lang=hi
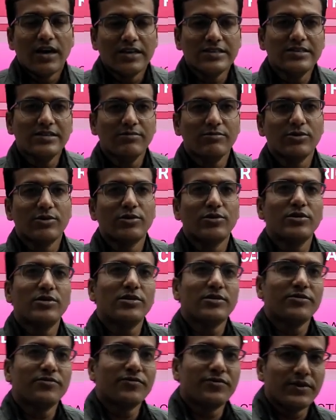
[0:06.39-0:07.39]
आज हम
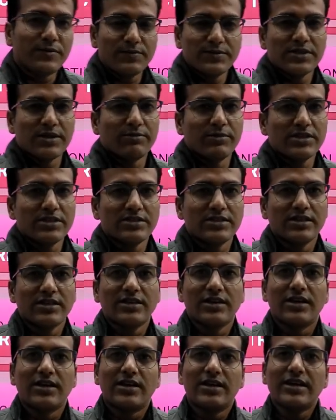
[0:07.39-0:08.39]
लोग फिफ्थ
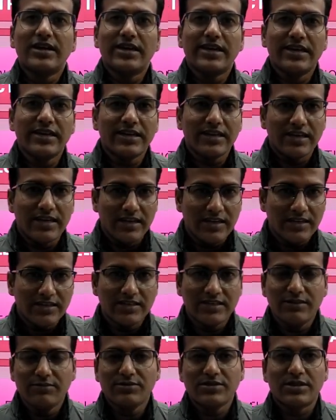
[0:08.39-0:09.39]
सेमेस्टर का एक
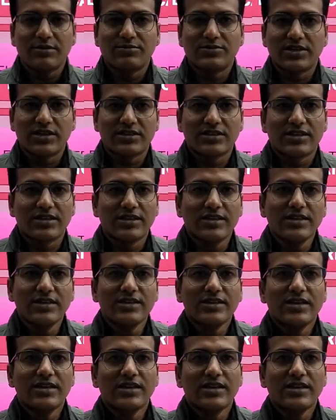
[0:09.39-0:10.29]
इलेक्टिव सब्जेक्ट है